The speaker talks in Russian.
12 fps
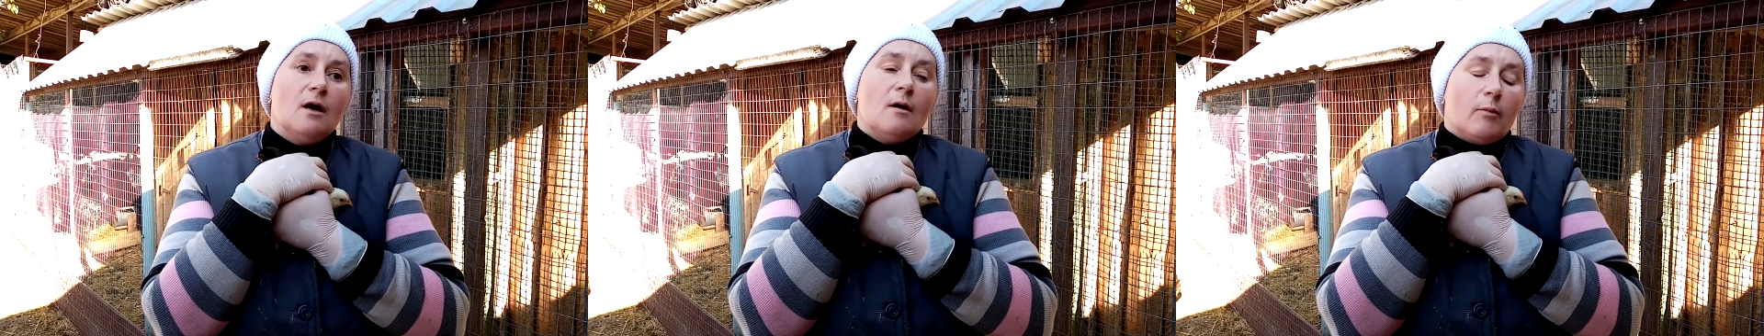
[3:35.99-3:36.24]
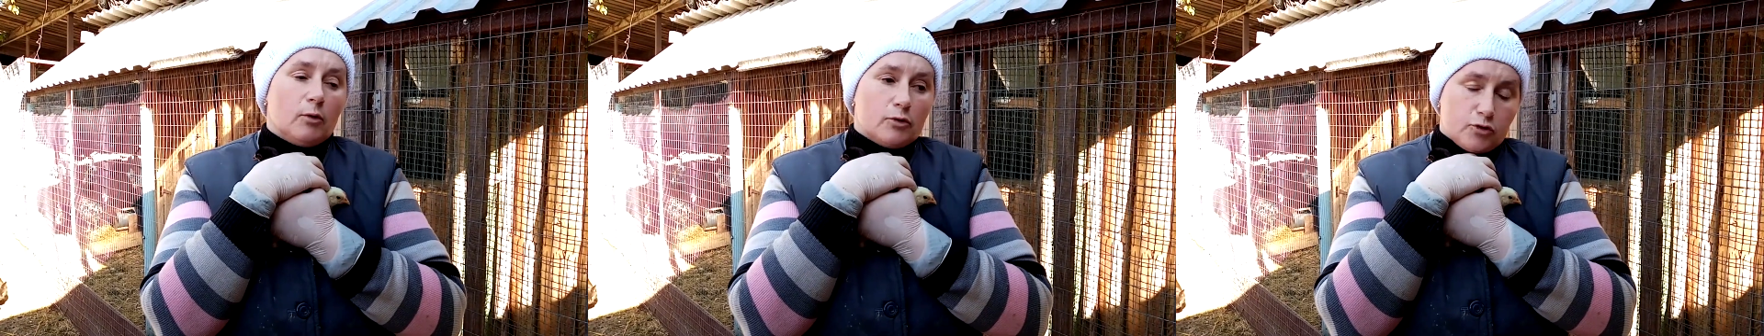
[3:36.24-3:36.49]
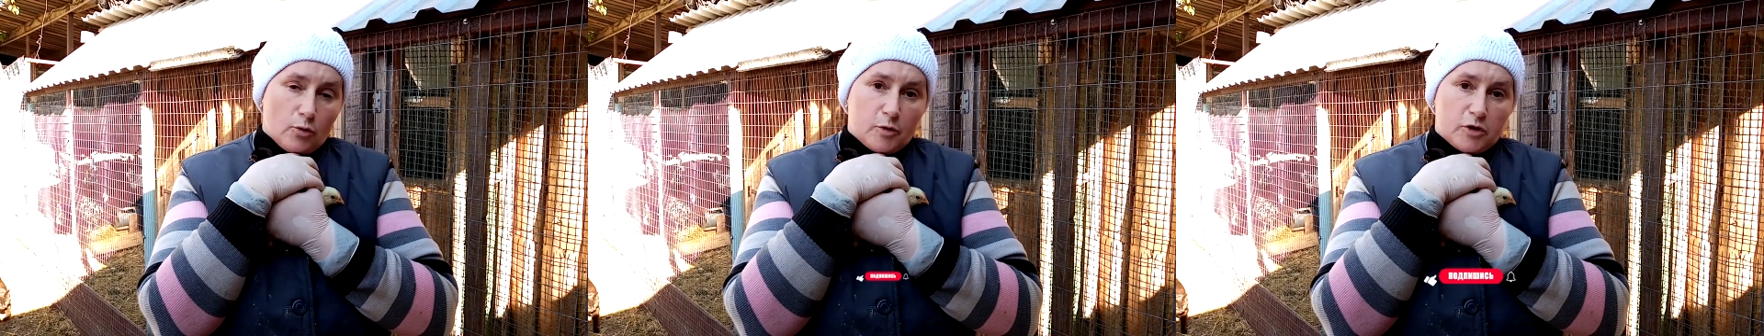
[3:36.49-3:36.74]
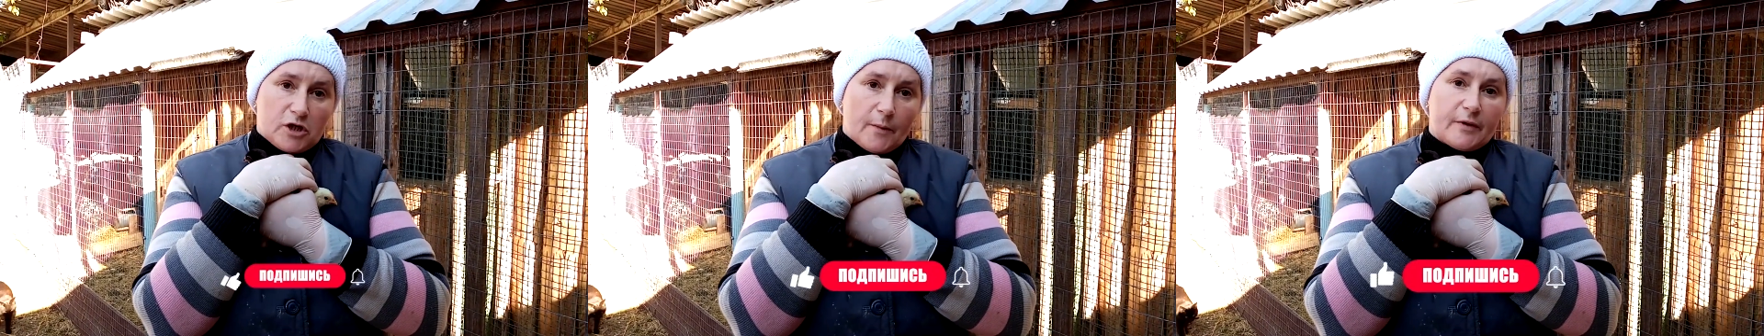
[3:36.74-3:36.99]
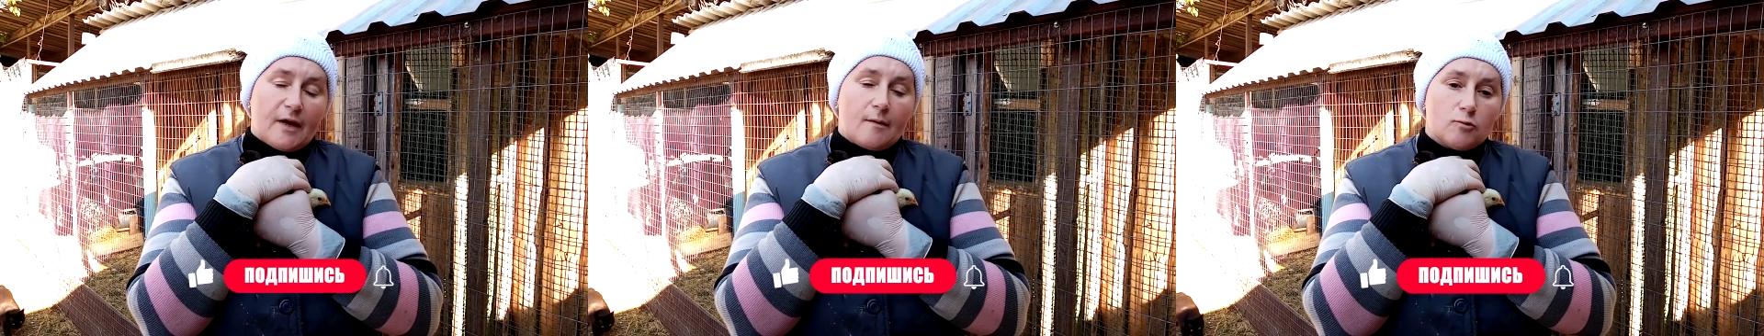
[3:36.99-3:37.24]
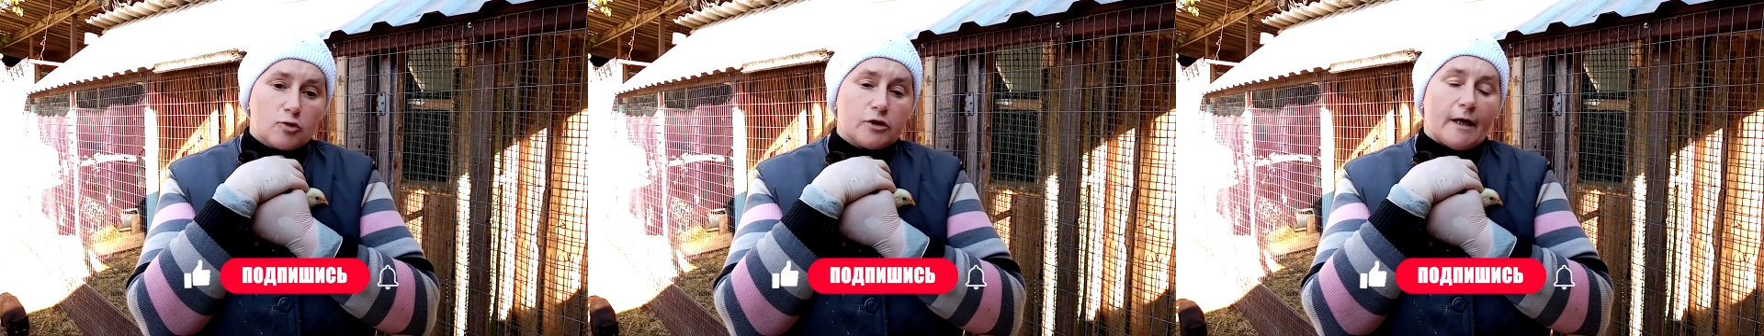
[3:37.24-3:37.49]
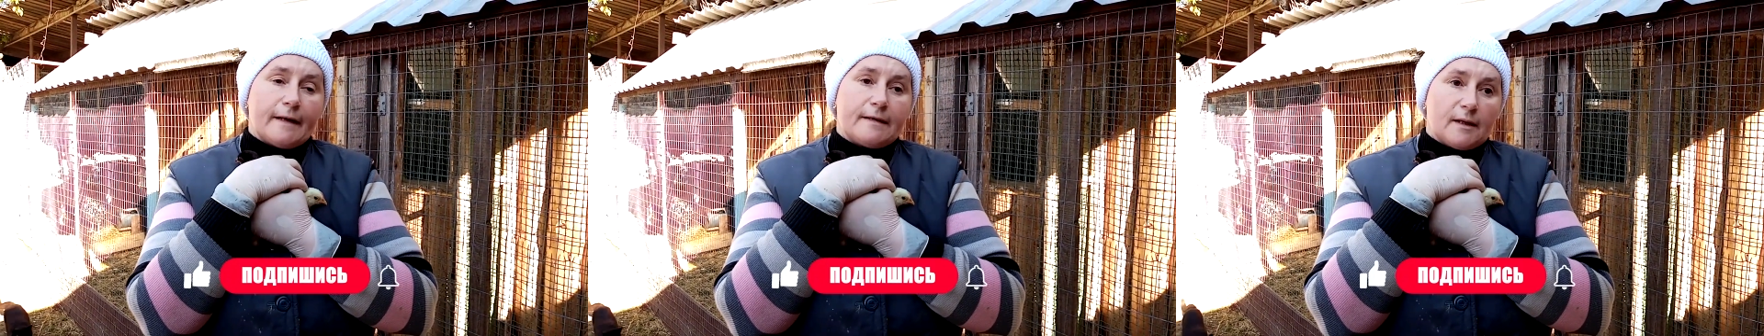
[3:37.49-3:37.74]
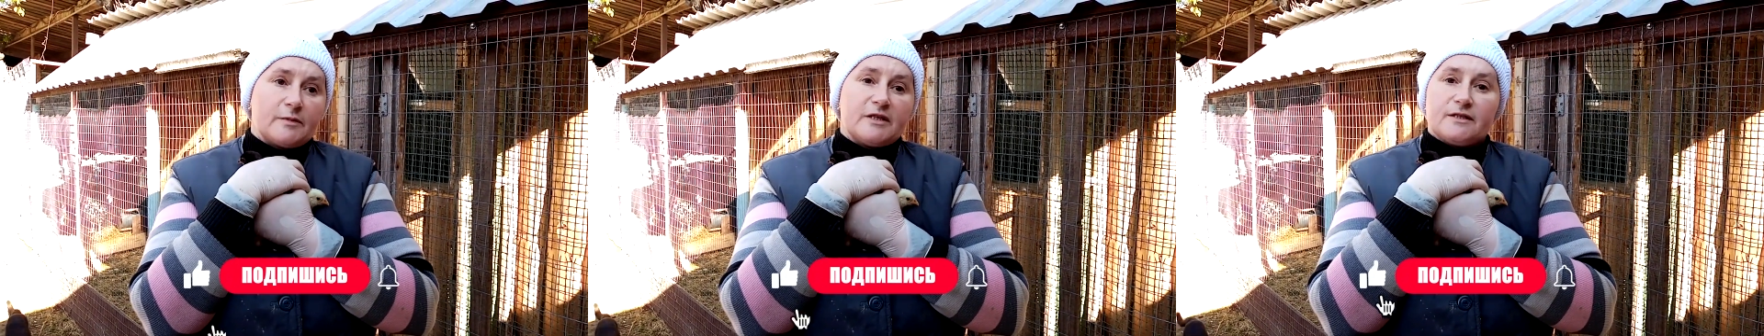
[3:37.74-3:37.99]
полутемочка, потому что они на
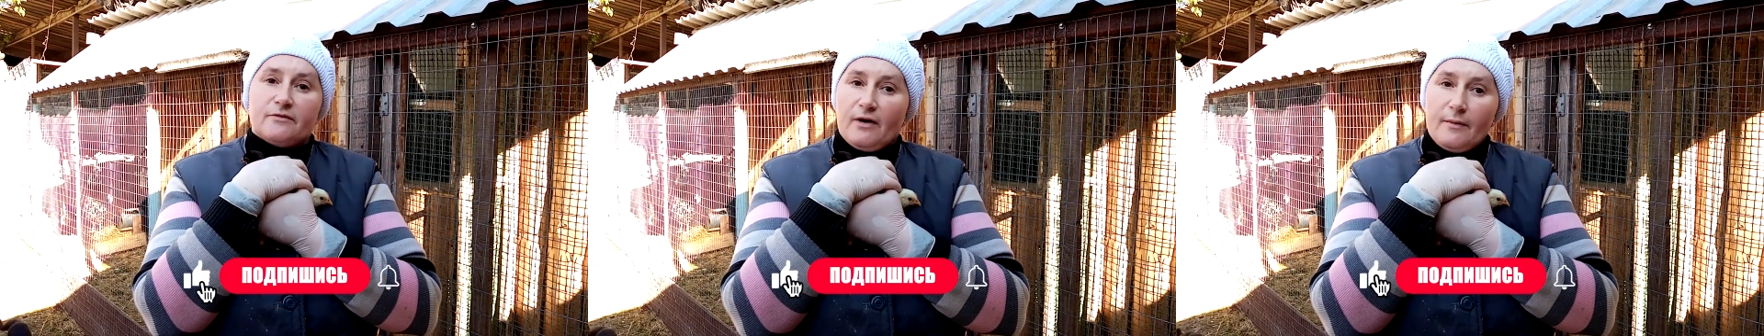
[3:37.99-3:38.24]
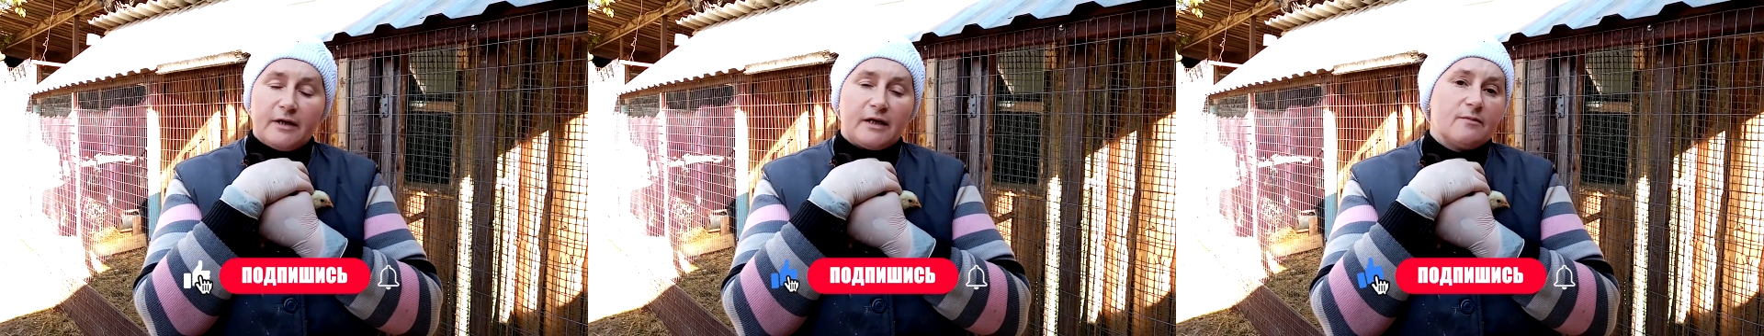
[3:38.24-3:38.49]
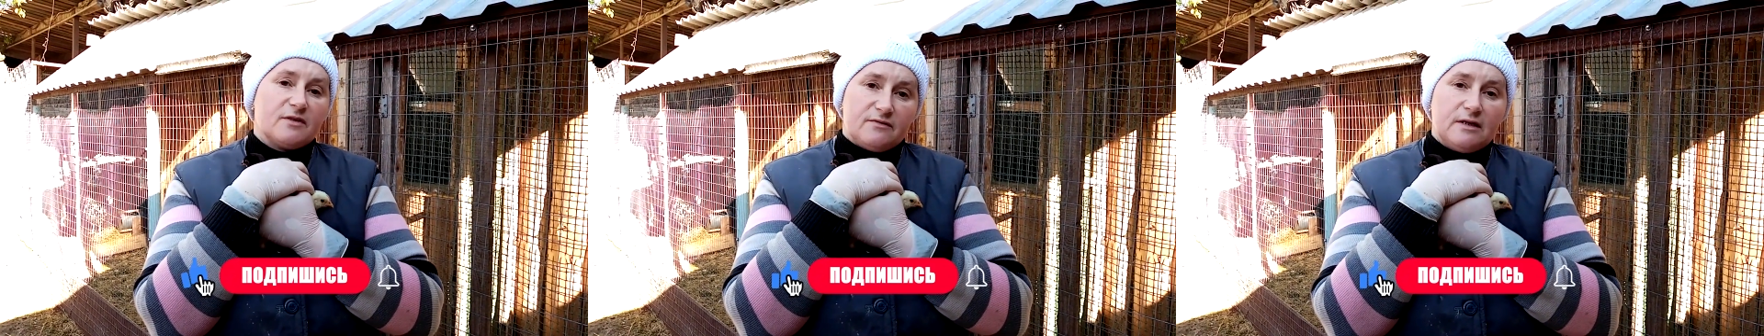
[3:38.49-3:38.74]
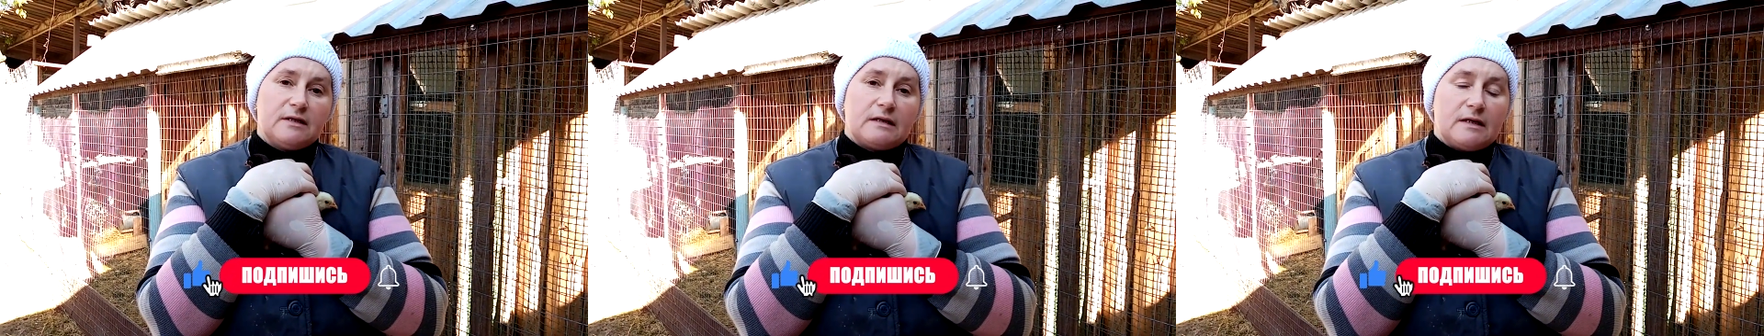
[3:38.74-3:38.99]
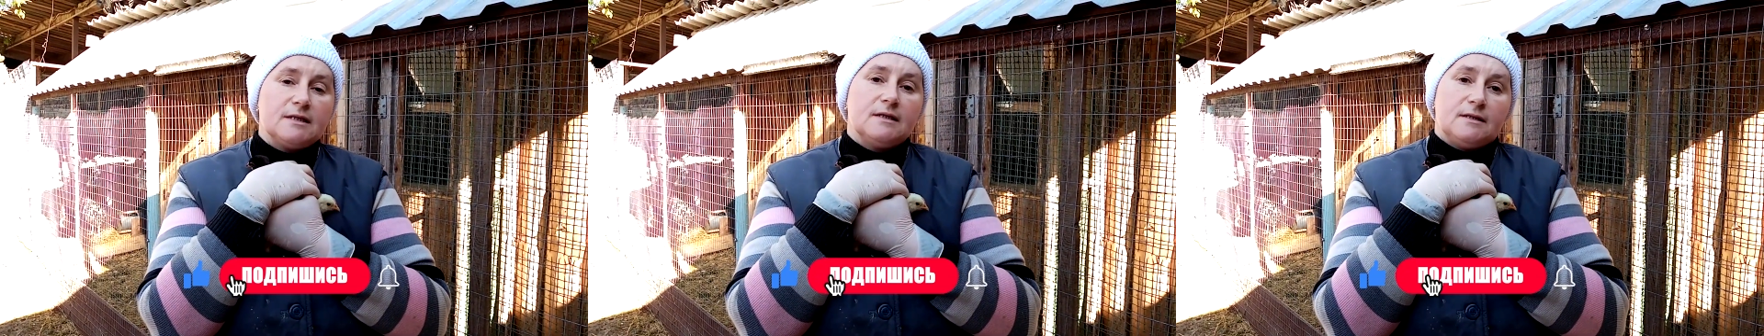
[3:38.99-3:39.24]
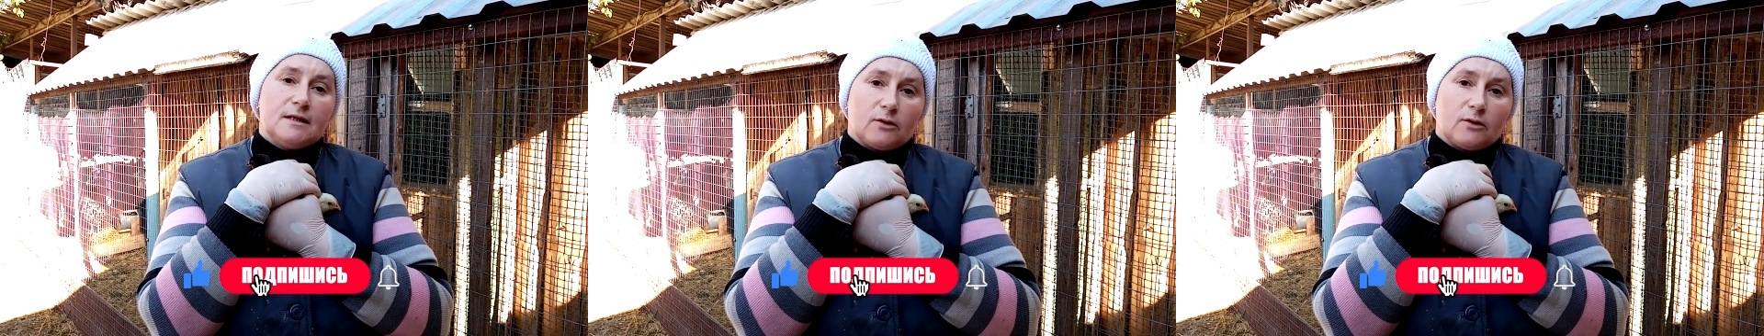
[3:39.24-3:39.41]
птицефабрике без света не сидят.